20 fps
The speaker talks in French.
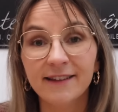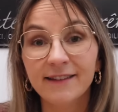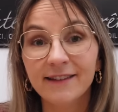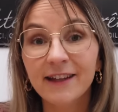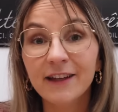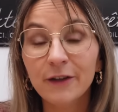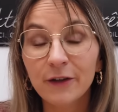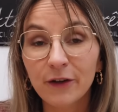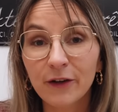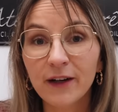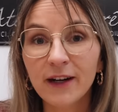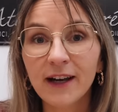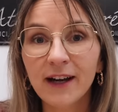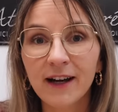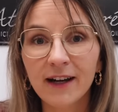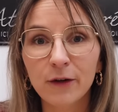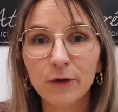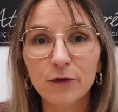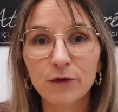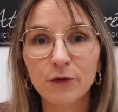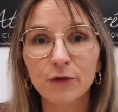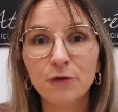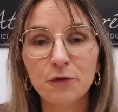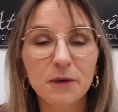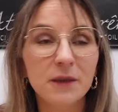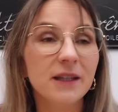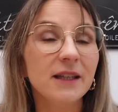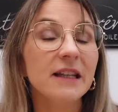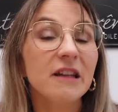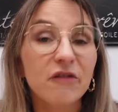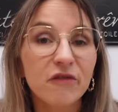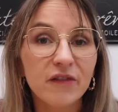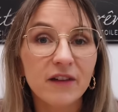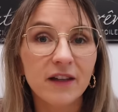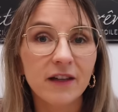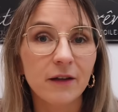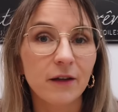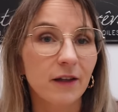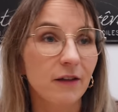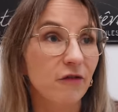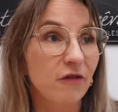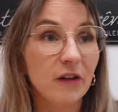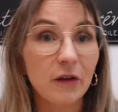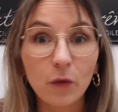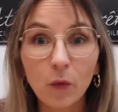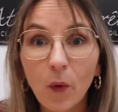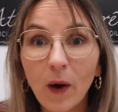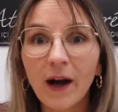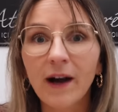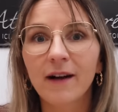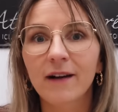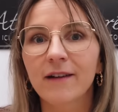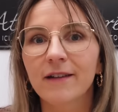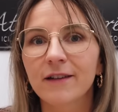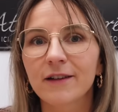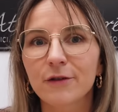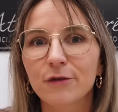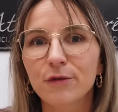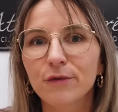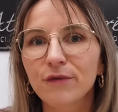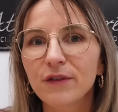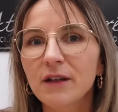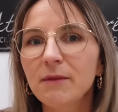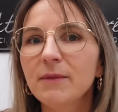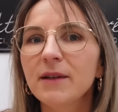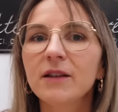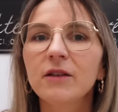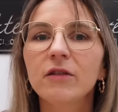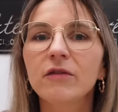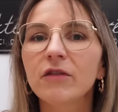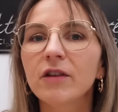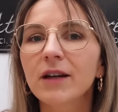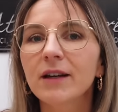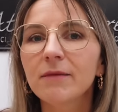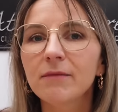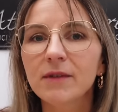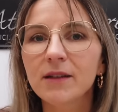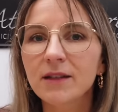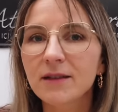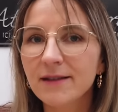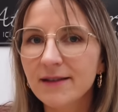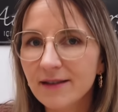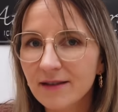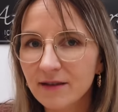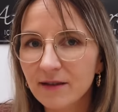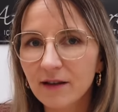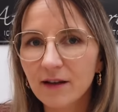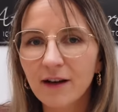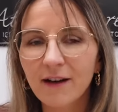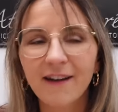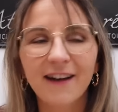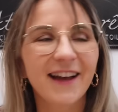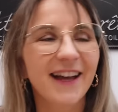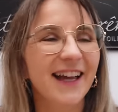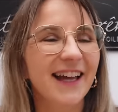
D'ailleurs là, aujourd'hui, il fait, il fait noir. Je filme, il est 9h30, 10h.